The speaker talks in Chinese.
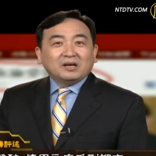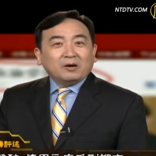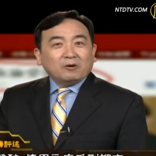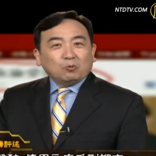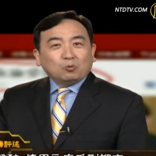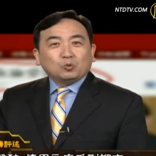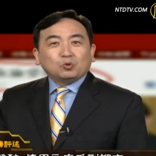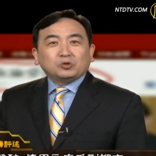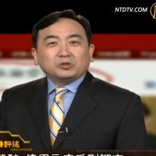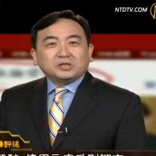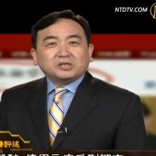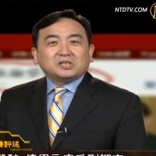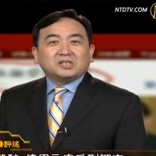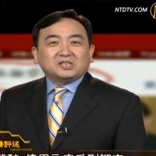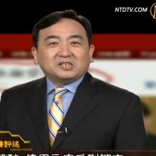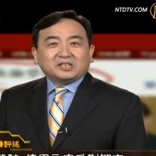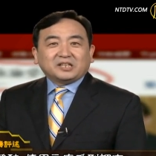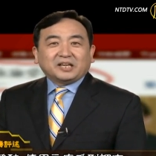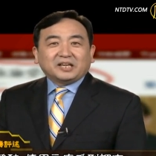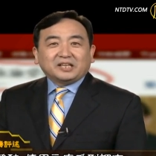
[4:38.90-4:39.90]
无论是
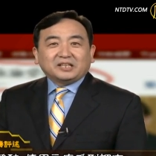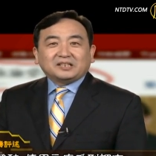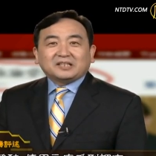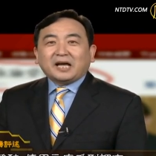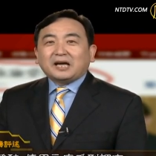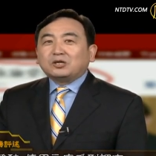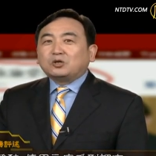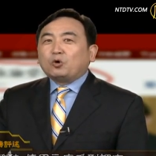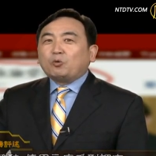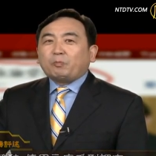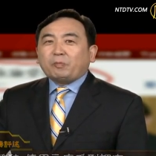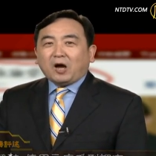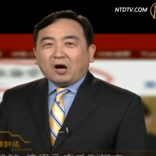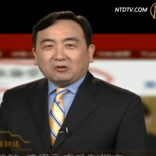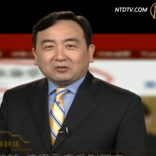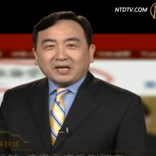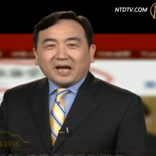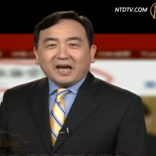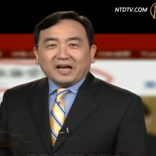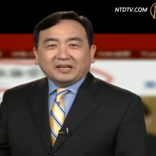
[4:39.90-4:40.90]
谁，他有表
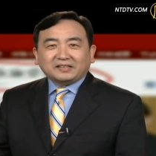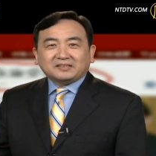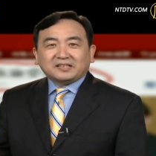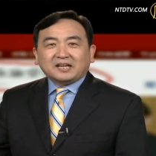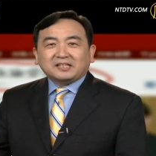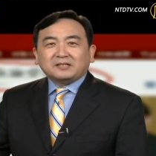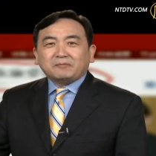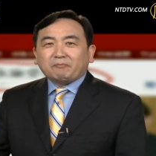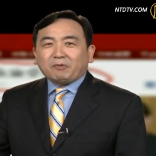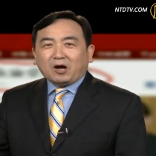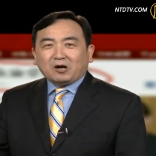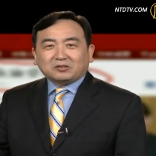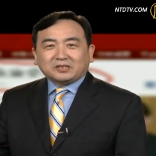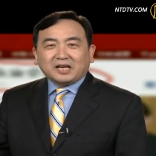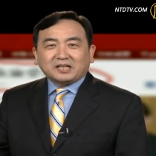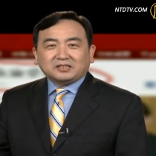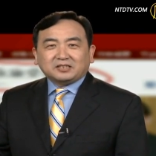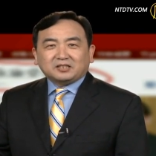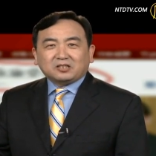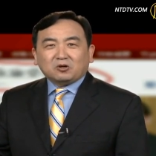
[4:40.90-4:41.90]
态，但是表
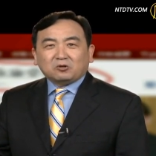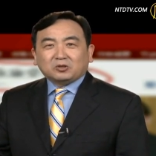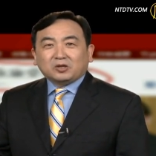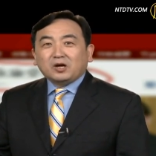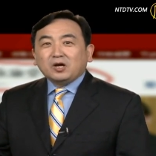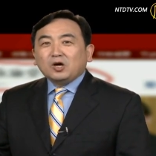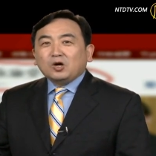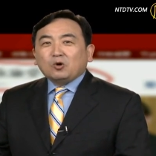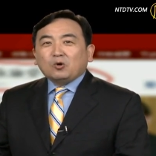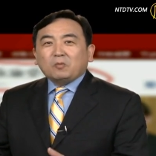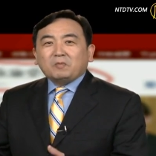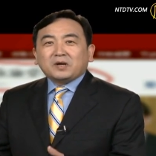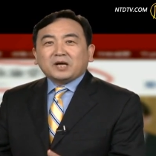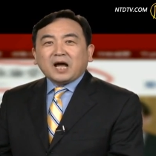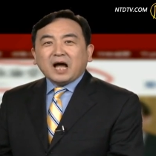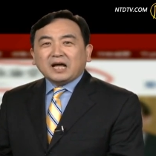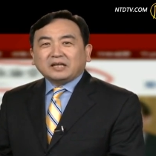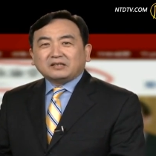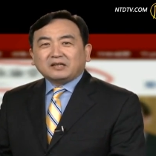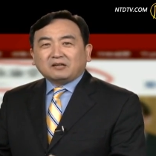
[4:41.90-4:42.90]
态之后呢，我们
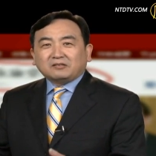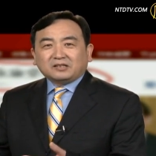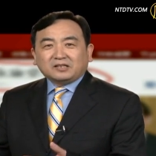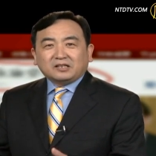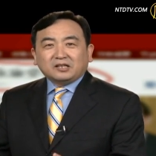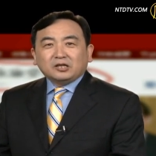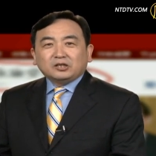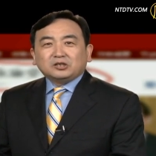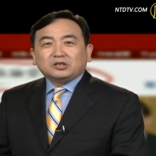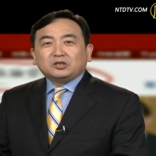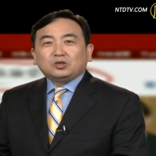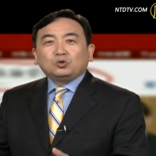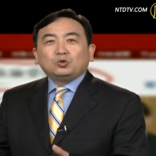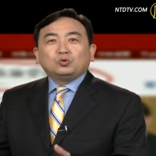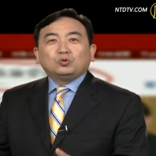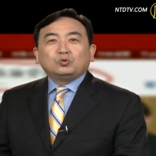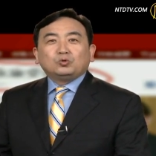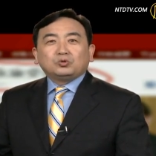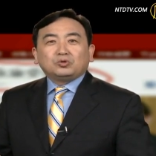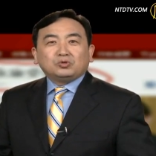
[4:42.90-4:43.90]
看到呢是陆
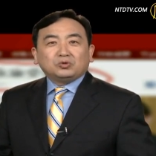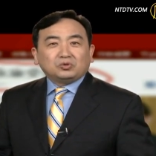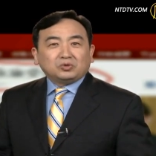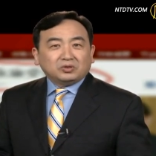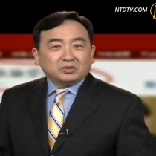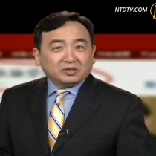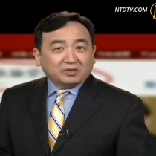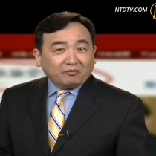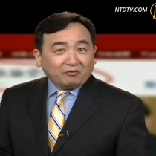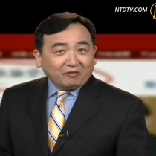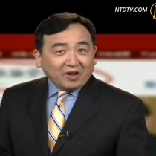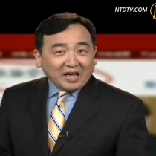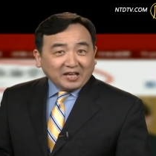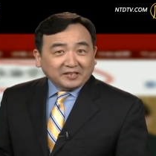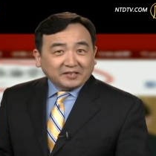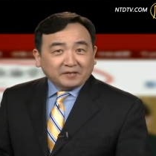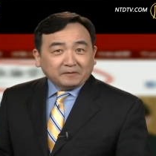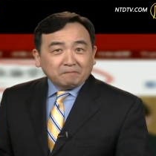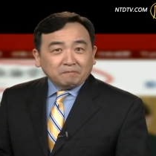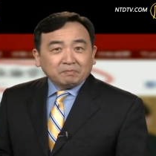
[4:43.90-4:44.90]
陆续续的反
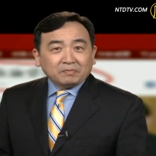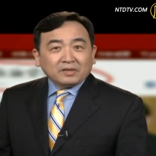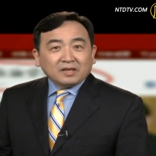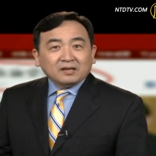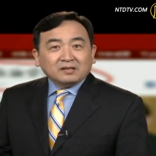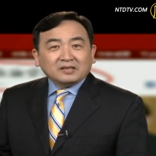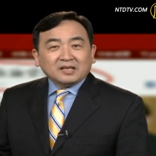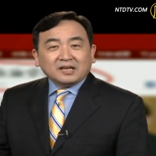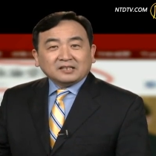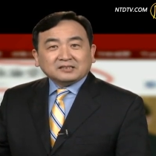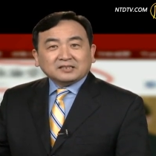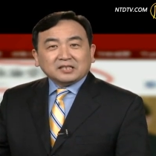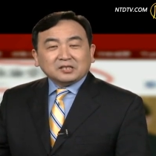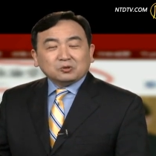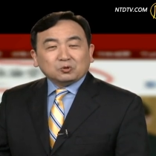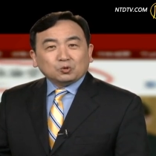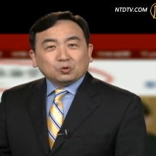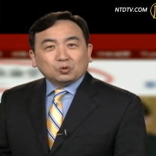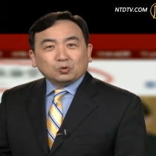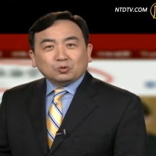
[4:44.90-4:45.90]
应。那这
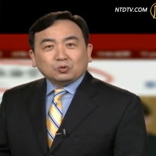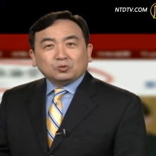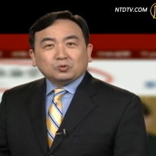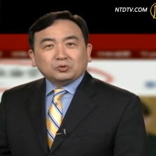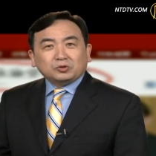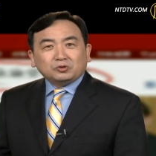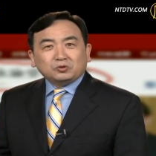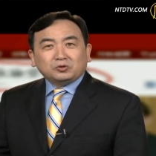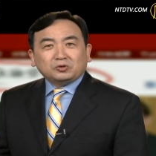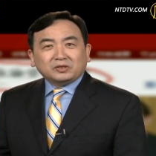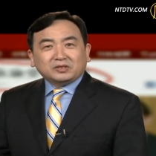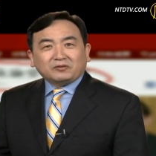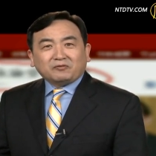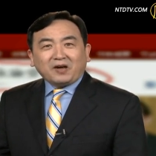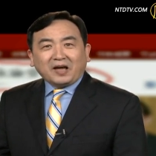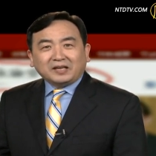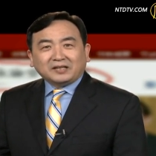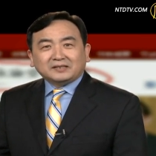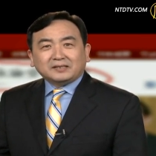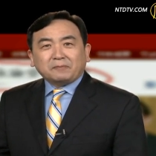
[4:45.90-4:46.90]
种陆陆续续的
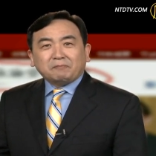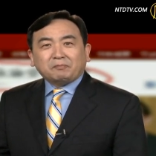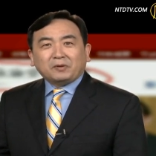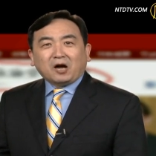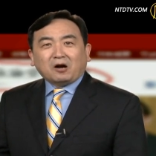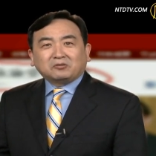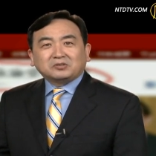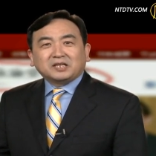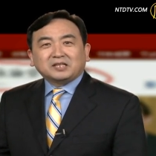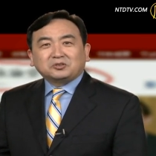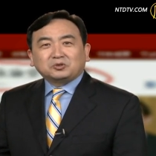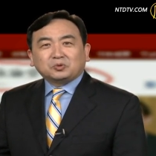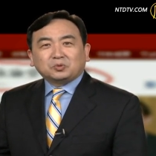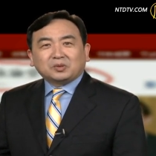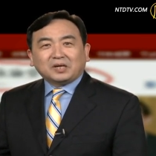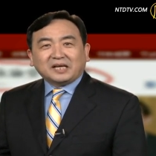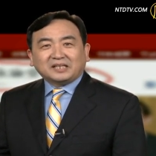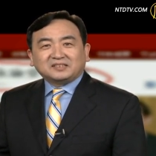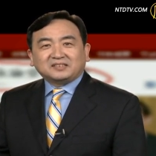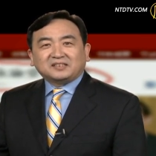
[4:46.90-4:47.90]
反应，它表现出
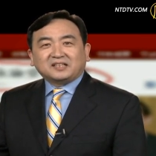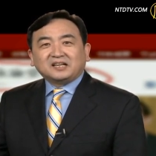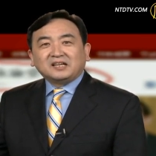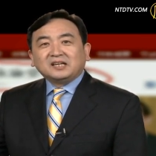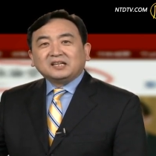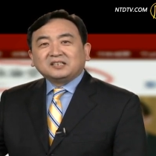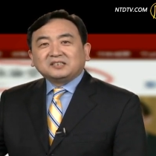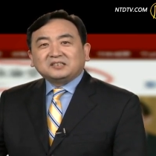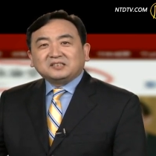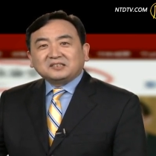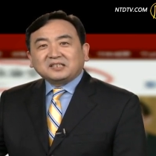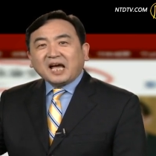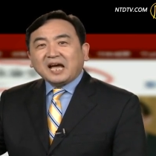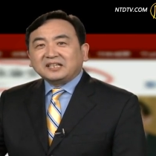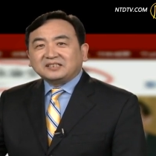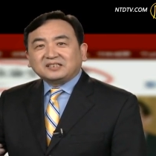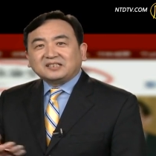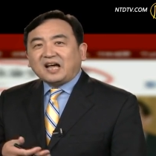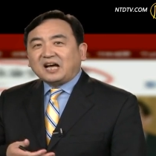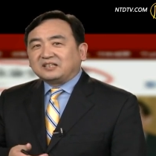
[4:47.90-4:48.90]
来的呢是太
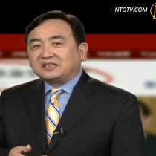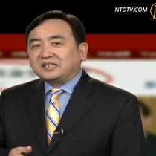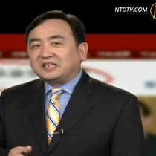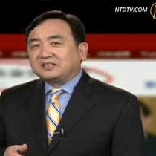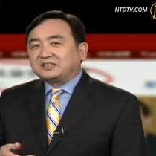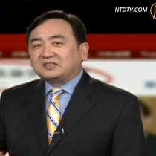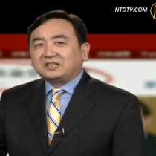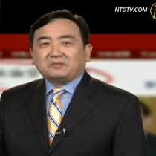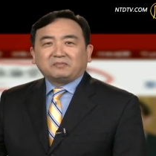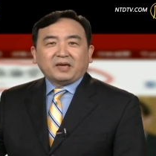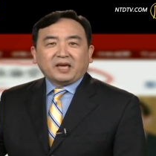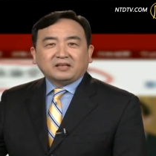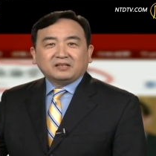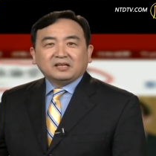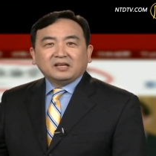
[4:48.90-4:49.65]
子党这个层面，